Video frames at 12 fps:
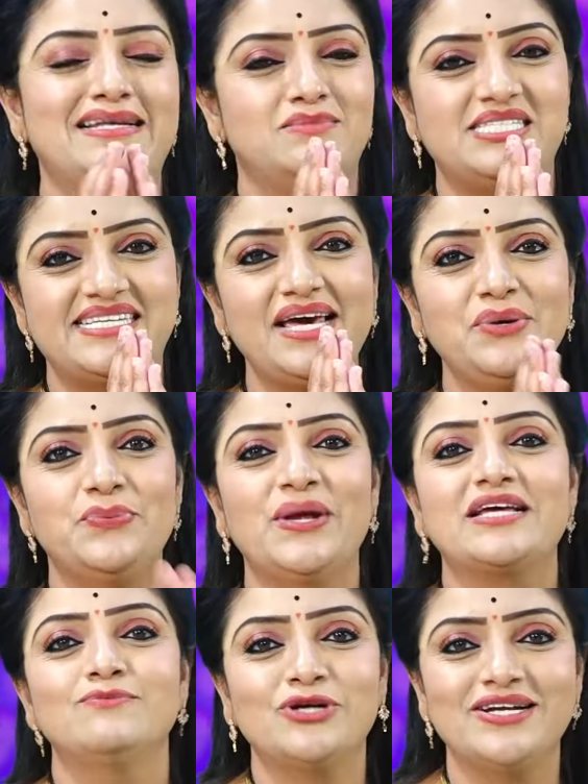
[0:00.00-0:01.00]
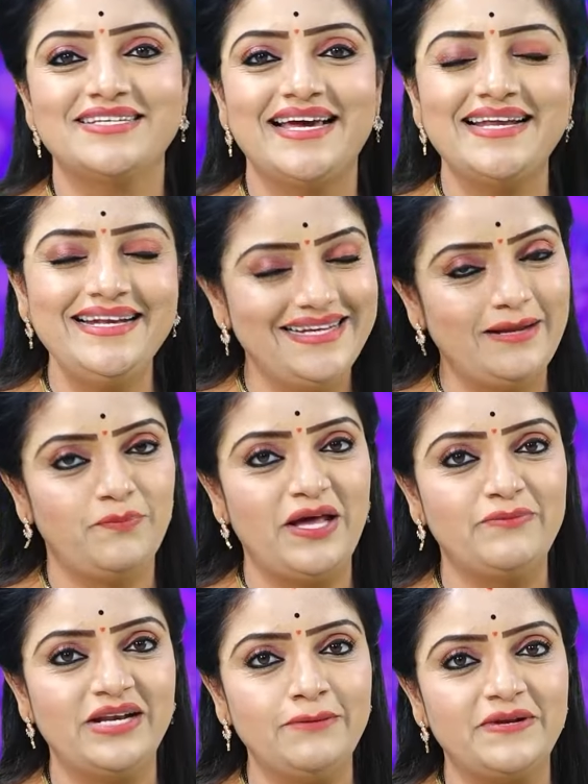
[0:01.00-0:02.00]
నమస్తే వెల్కమ్ టు అవర్ ఛానల్ నేను
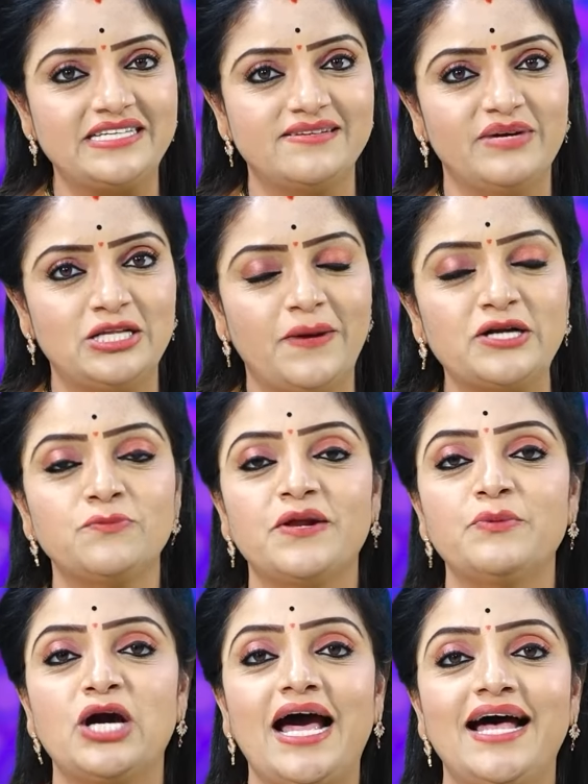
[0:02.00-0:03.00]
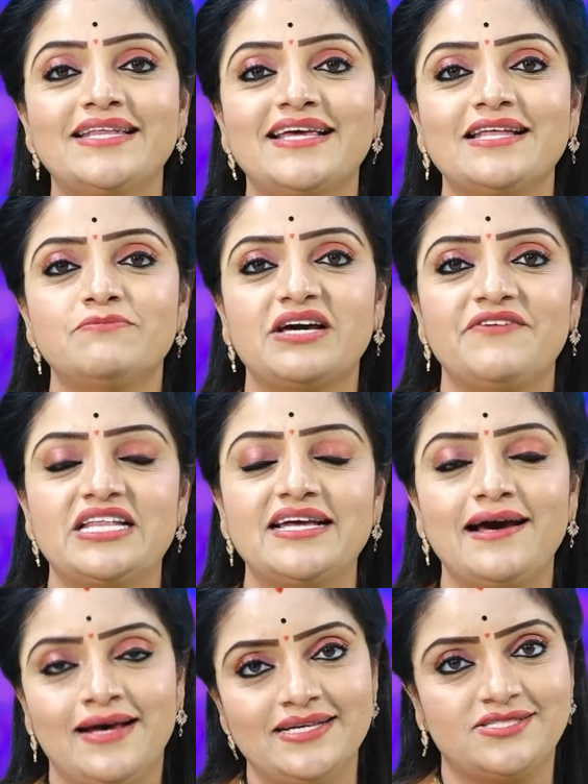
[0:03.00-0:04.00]
పద్మిని ప్రస్తుతమంతో పాటు ప్రముఖ ఆధ్యాత్మికవేత్త
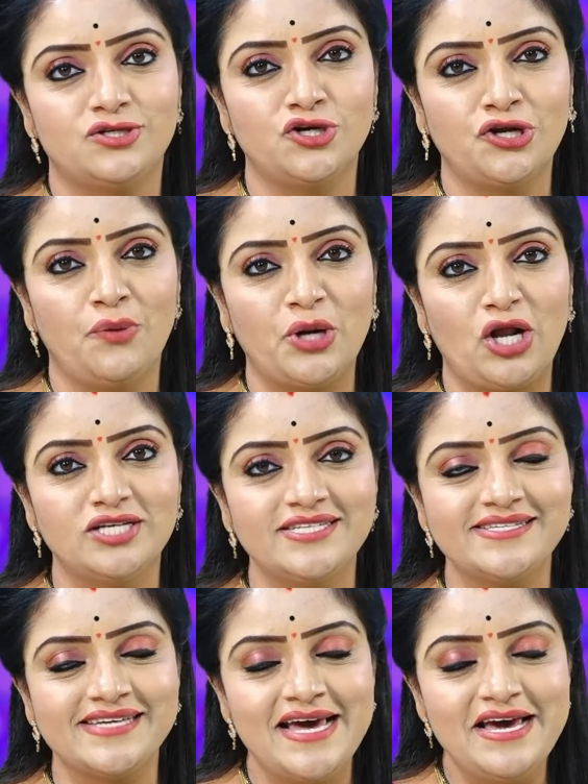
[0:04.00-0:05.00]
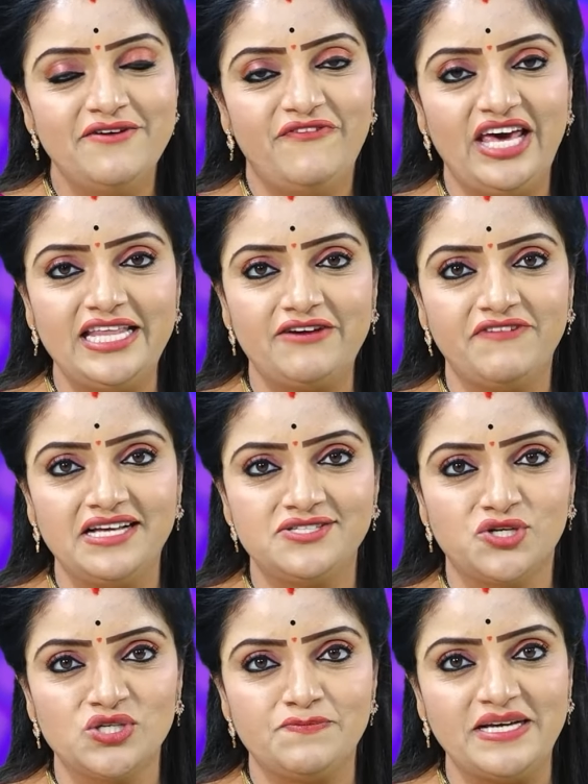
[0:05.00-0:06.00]
ఆస్ట్రోన్యూమరాలజిస్ట్ వేదిక్
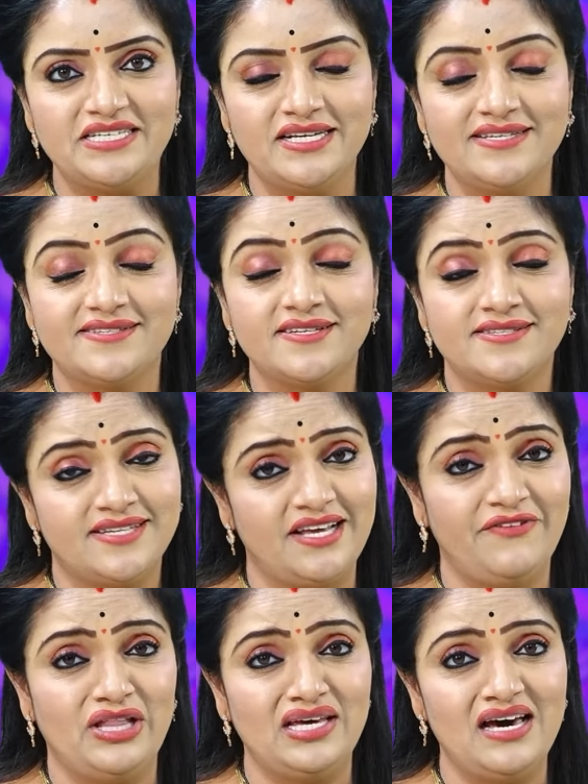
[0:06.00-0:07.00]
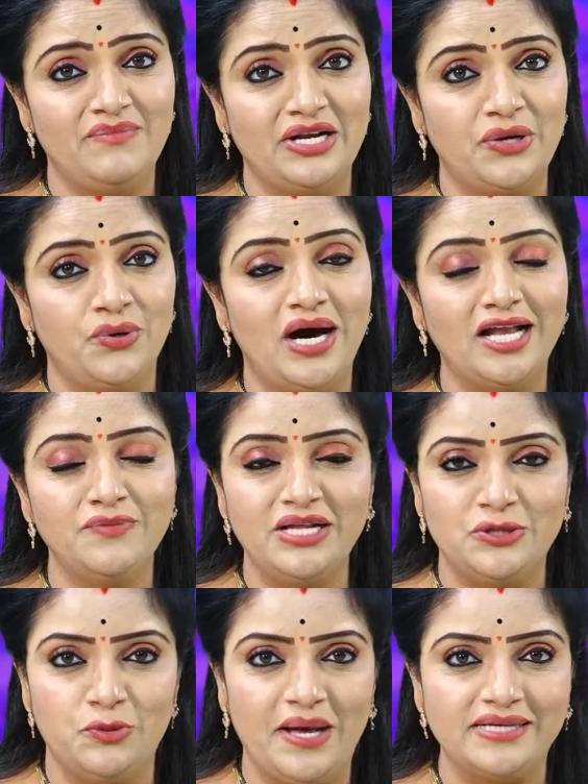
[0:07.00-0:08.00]
వాస్తు స్పెషలిస్ట్ శ్రీ విద్య మరియు
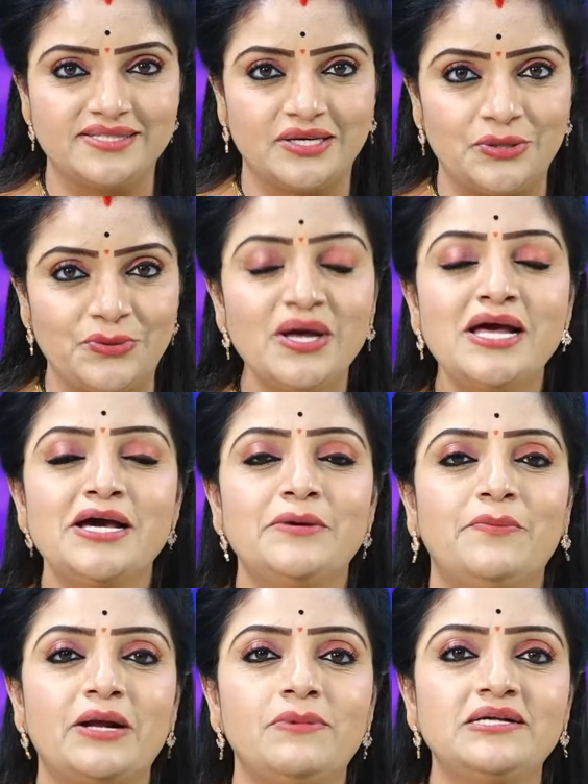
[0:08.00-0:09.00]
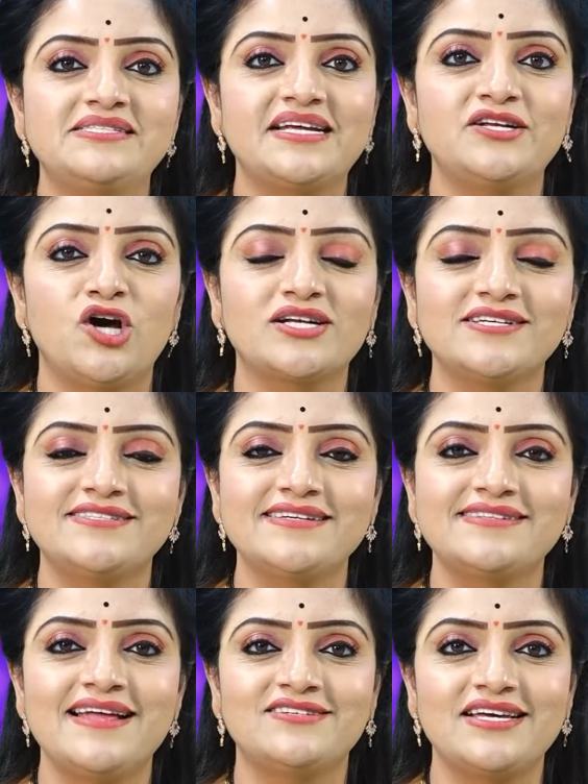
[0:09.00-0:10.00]
హనుమత్ ఉపాసకులు బ్రహ్మశ్రీ డాక్టర్
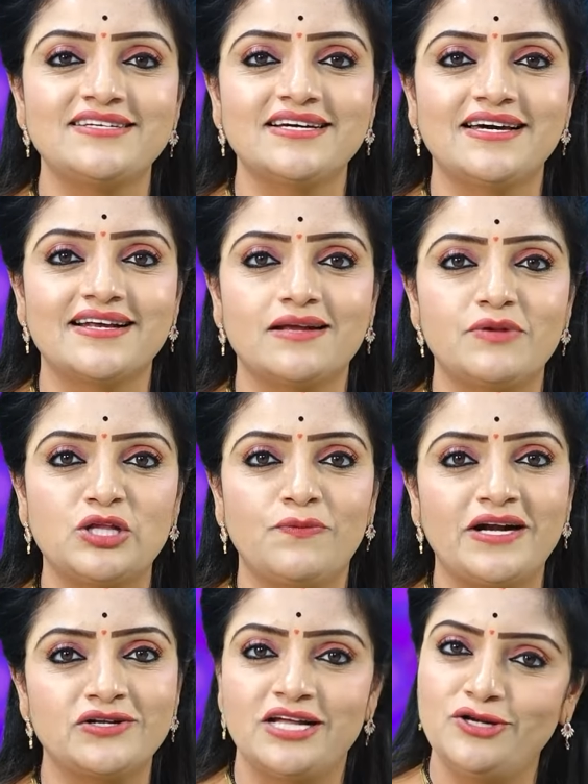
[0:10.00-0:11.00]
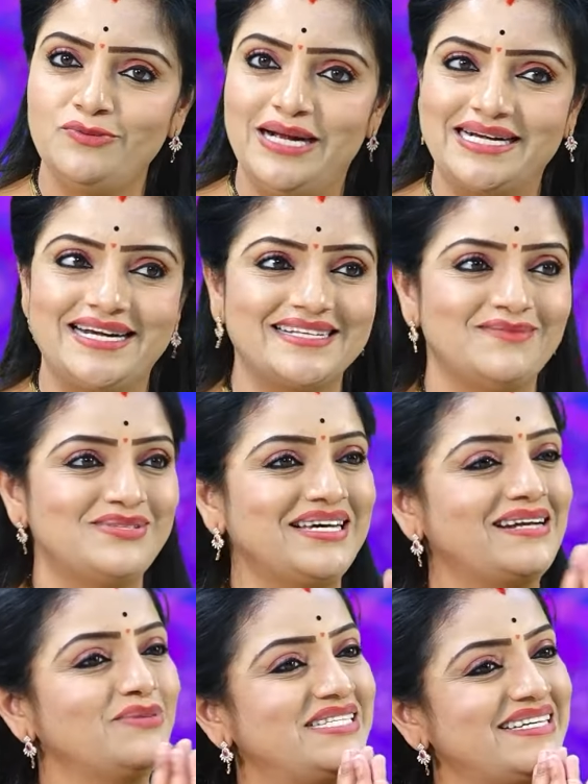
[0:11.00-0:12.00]
సిస్లా జయశంకర్ గారు మనతో పాటు ఉన్నారు మాట్లాడదాం
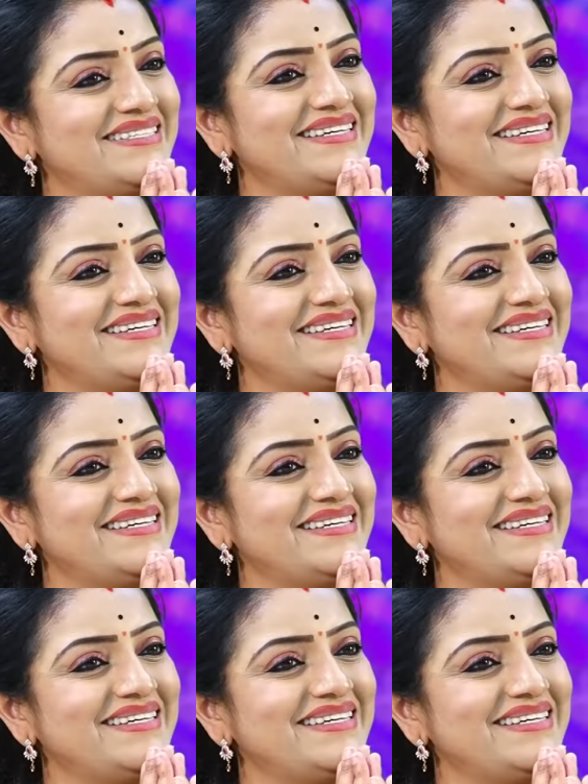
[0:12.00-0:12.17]
సార్ నమస్తే